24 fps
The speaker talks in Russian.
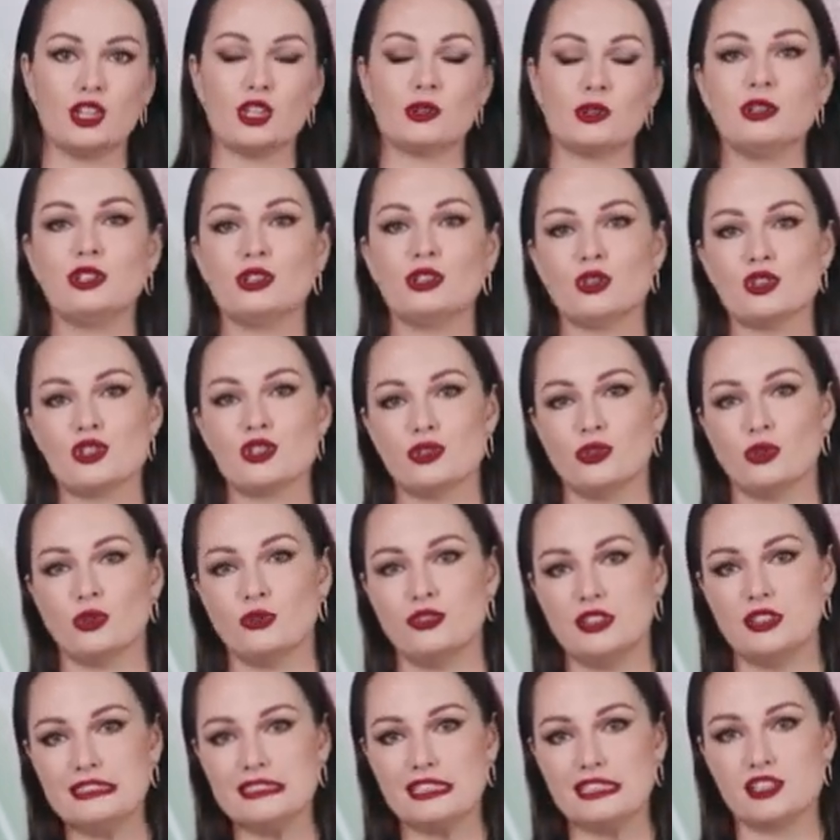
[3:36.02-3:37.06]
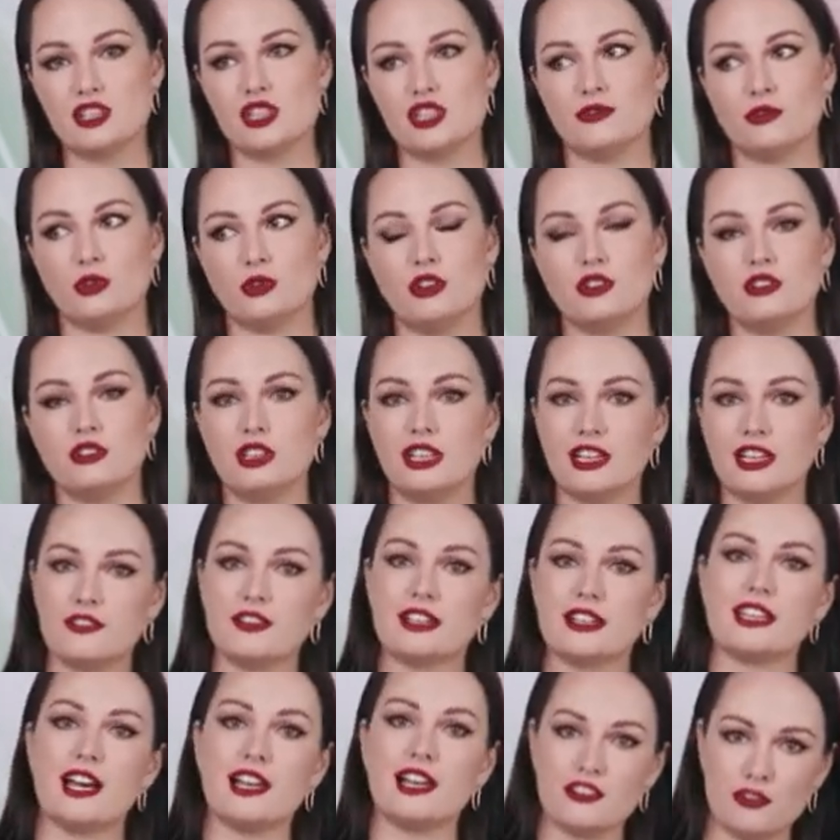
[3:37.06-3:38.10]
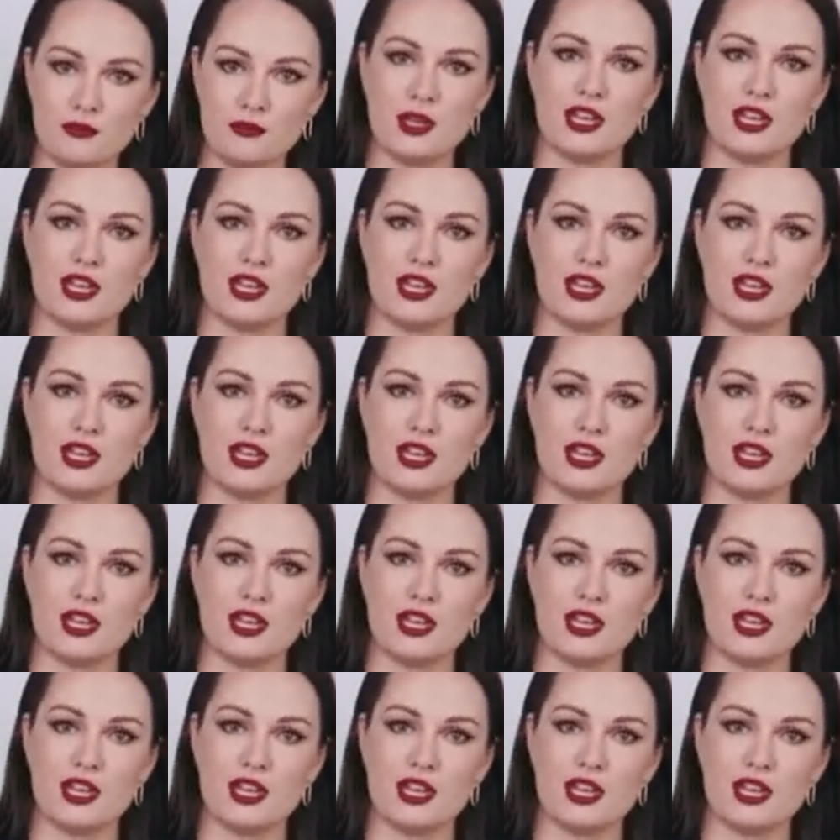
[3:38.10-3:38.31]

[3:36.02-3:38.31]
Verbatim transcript: но мы точно увидели, чего не хватало в